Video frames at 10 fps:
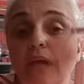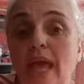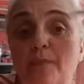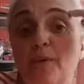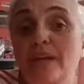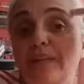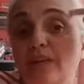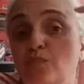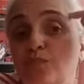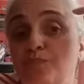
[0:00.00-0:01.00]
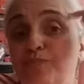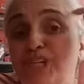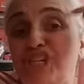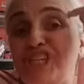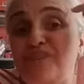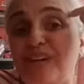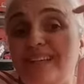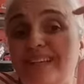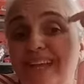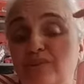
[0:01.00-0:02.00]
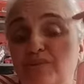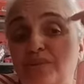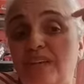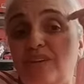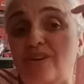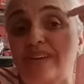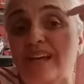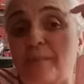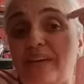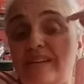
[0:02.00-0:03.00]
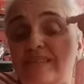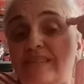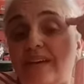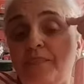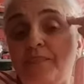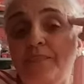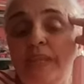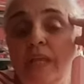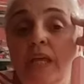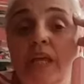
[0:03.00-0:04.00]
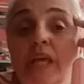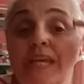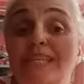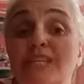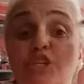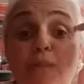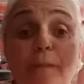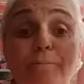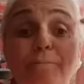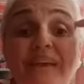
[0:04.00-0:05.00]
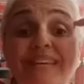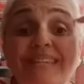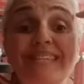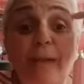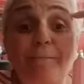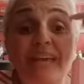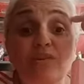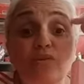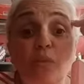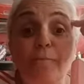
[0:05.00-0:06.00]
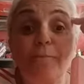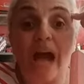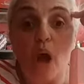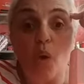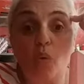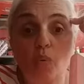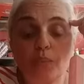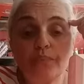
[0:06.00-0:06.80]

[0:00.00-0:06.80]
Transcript: É porque tem um, um bichinho aqui dentro da nossa cabeça que se chama pensamento mal.